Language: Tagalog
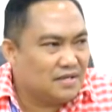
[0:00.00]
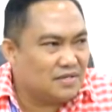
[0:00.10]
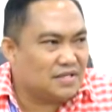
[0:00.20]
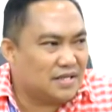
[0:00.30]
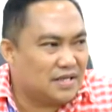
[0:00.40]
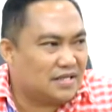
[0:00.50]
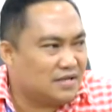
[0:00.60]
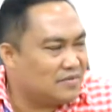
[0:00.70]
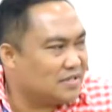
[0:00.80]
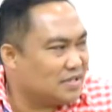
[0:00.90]
yung
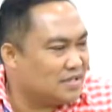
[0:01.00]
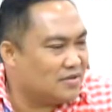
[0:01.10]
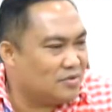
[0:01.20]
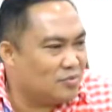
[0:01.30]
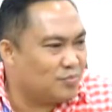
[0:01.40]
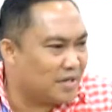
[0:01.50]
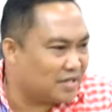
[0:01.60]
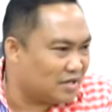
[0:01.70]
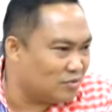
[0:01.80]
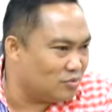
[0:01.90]
tinatawag na
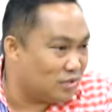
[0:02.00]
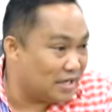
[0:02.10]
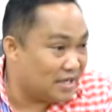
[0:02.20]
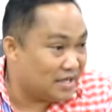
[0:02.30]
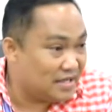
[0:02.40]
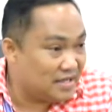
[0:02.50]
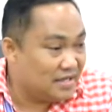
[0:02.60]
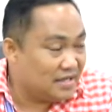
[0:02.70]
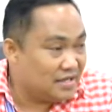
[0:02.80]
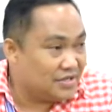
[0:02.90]
upland Kaluluwa. Mm-hmm.